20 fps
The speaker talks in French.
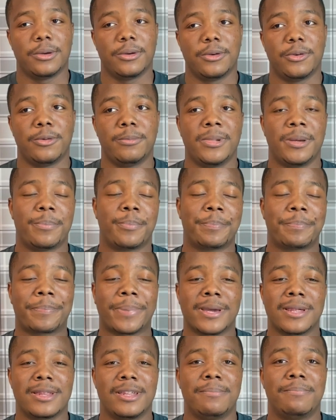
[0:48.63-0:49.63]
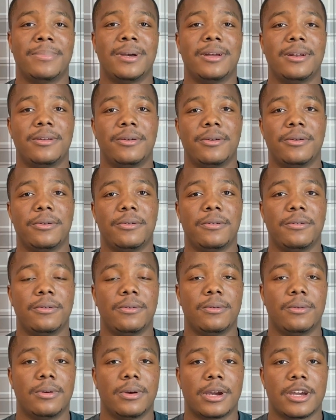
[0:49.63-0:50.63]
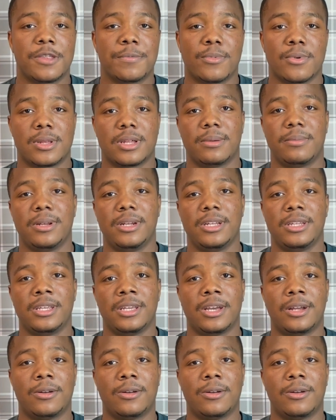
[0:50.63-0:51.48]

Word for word: Euh, mes principales euh, responsabilités,